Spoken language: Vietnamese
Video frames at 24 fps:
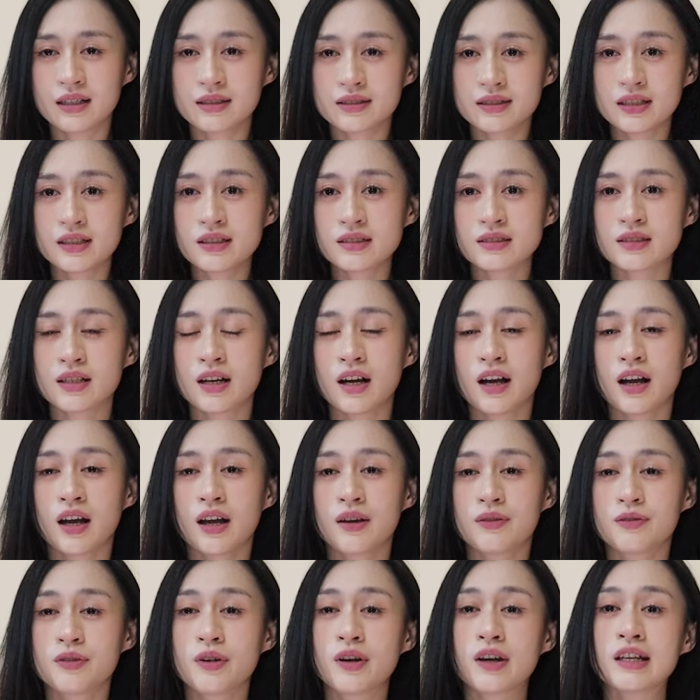nhưng
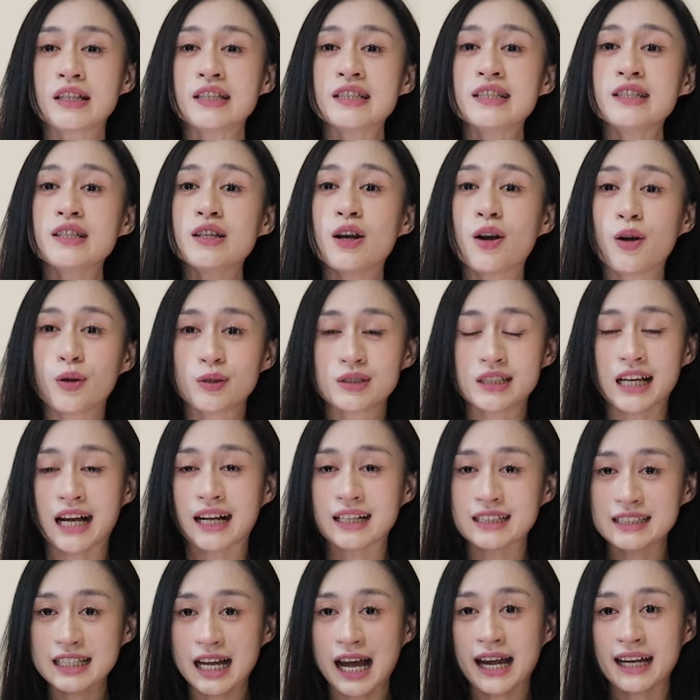với nhiều
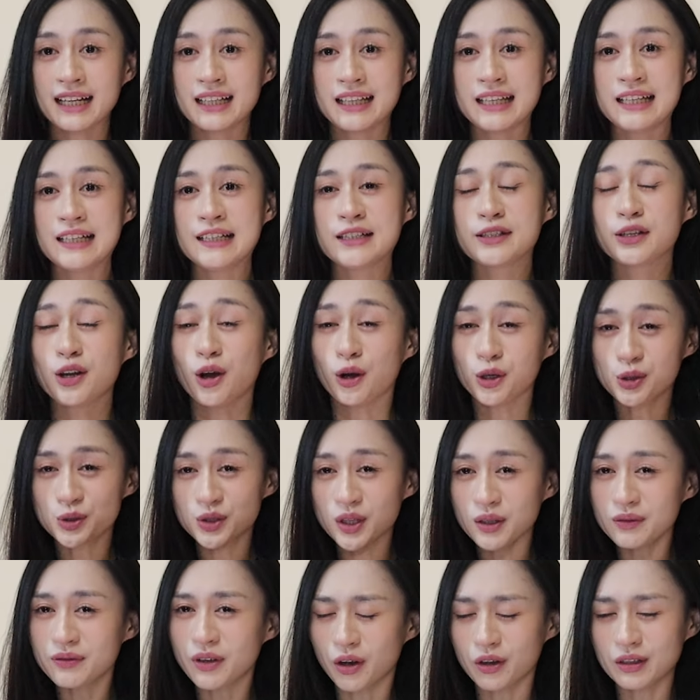chàng trai thì nói
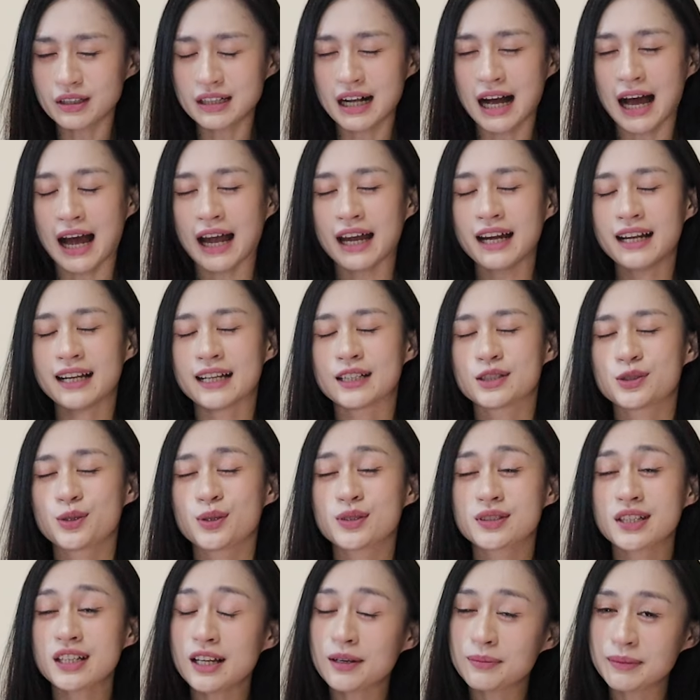chuyện với con gái là
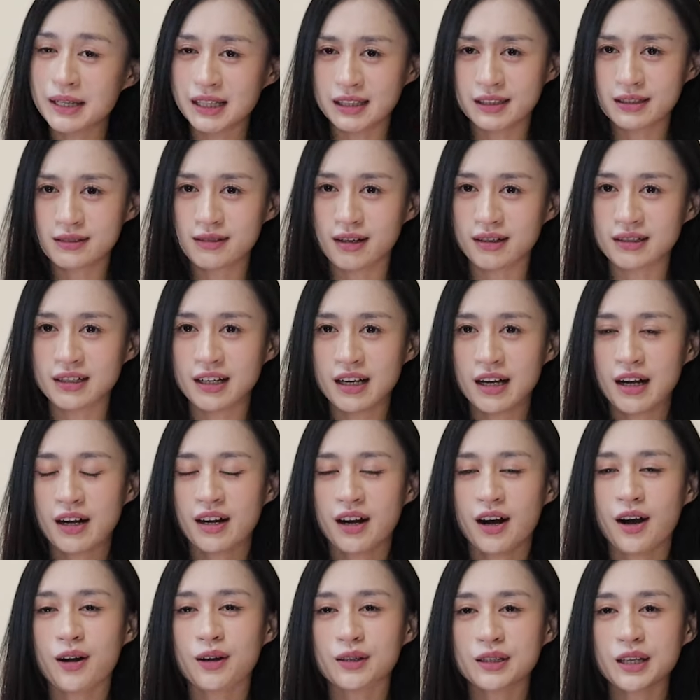chuyện rất là bình thường
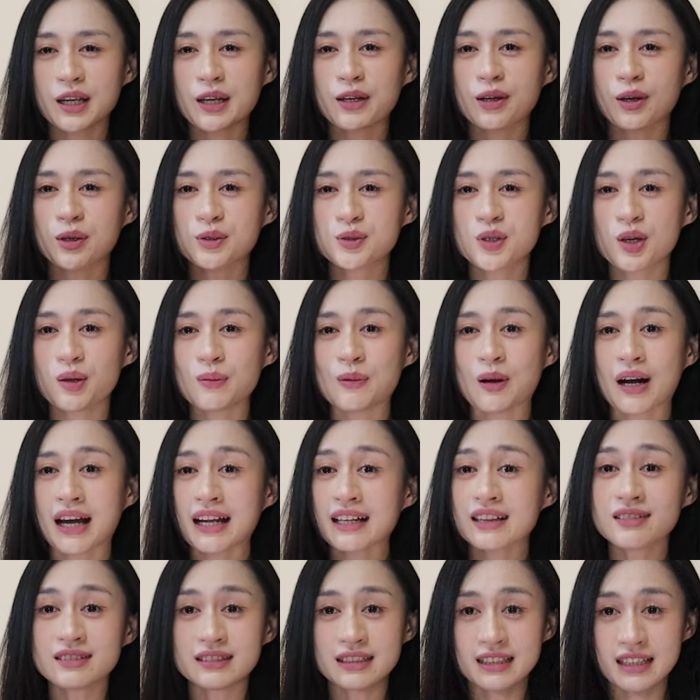họ có thể nói chuyện một cách
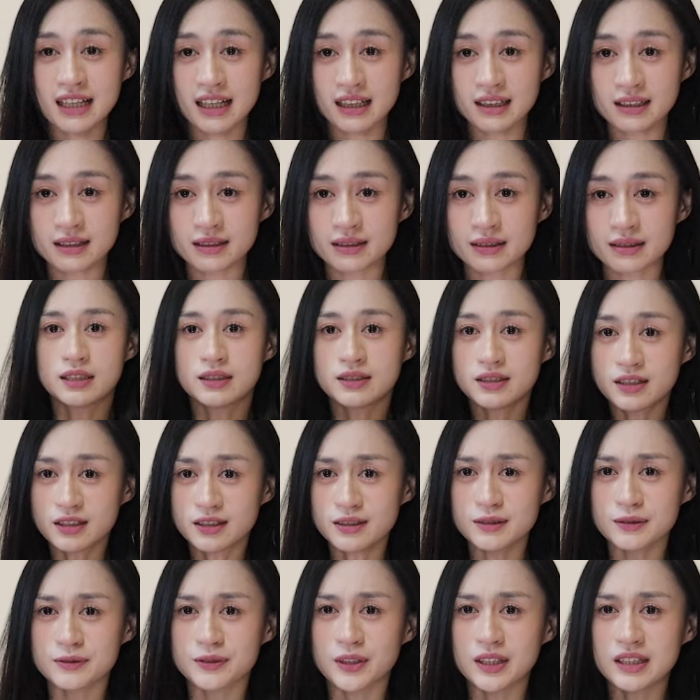tự nhiên
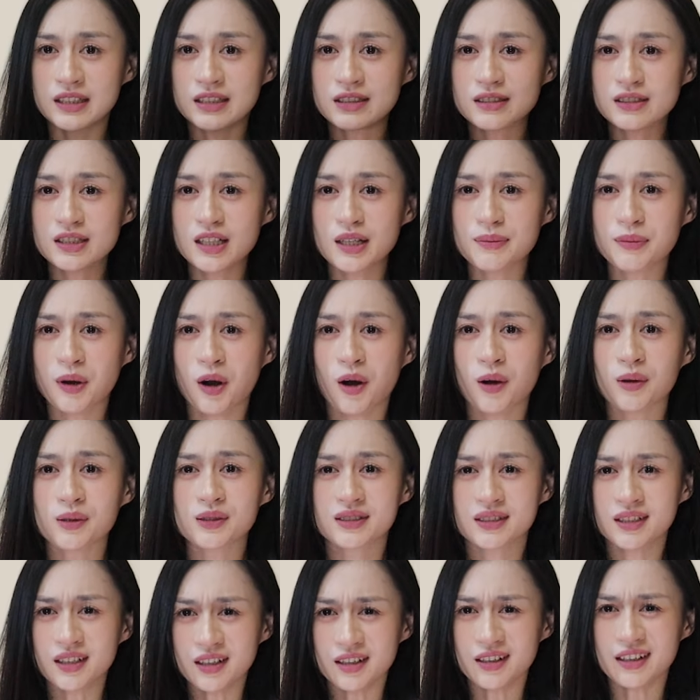nhưng với những người mà họ
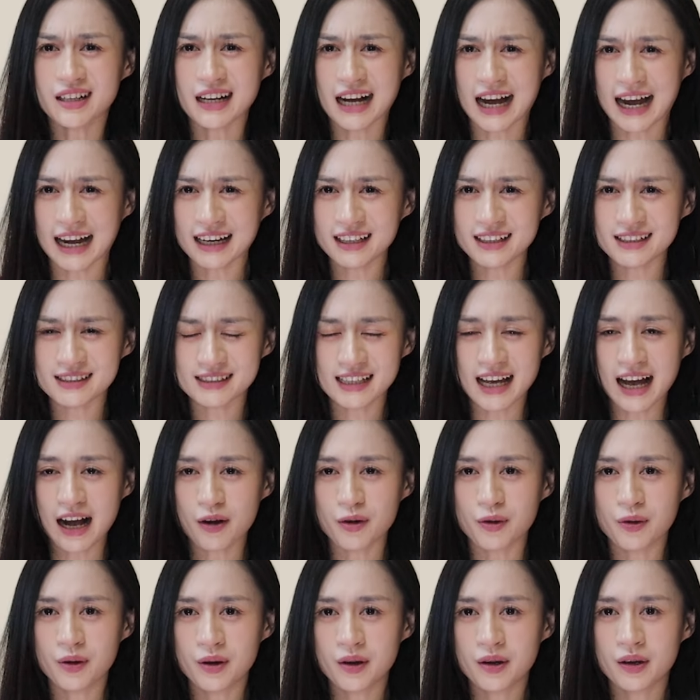sợ gái thì
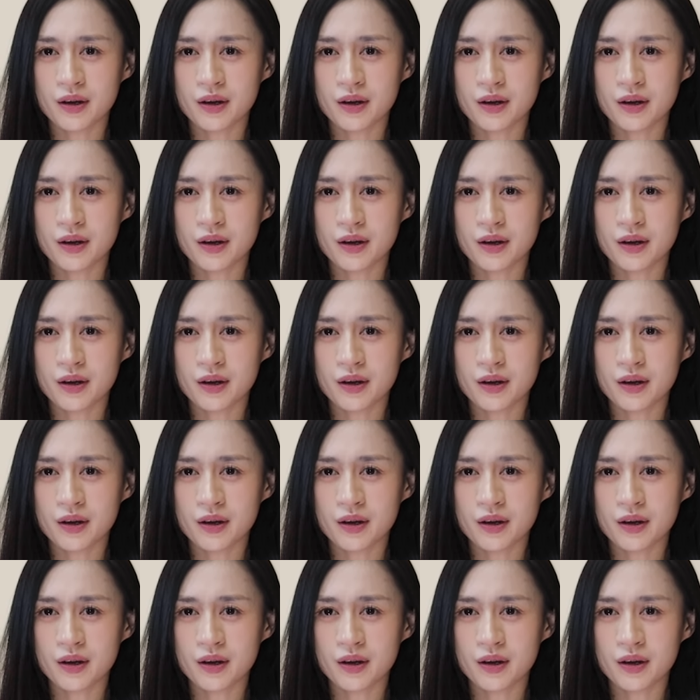sao